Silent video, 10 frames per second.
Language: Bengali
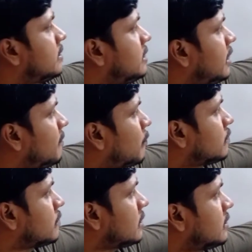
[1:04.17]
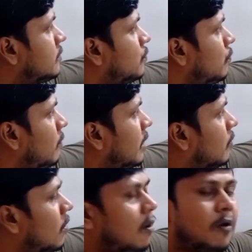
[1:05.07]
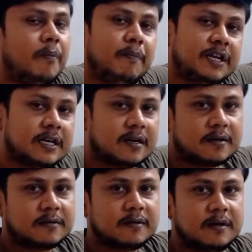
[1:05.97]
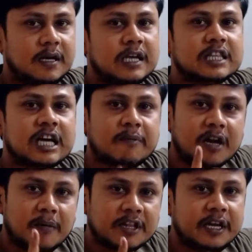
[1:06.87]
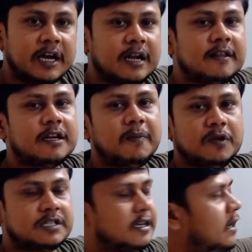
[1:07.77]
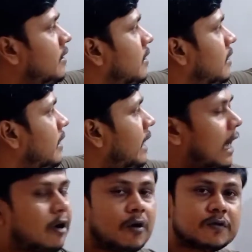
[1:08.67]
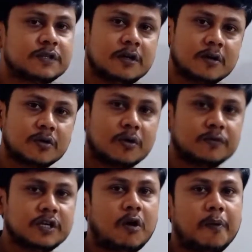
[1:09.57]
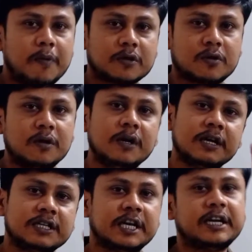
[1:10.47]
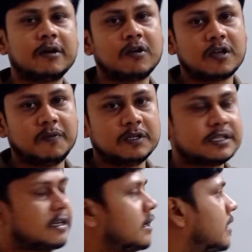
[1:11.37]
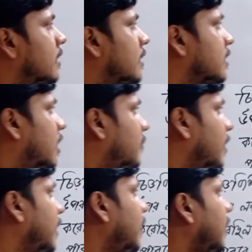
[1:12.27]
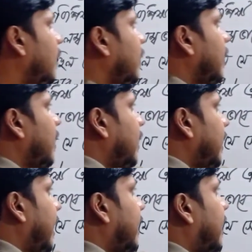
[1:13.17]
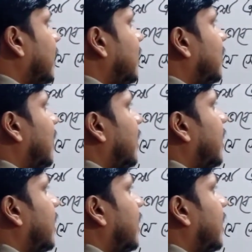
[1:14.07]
চিরের প্রস্থ আছে টু মাইক্রোমিটার তার মানে আমাদের এখানে যেটা বলছে একক চিরের দরুন যে অপবর্তন সেটার কথা বলছে তার মানে এই ক্ষেত্রে তারা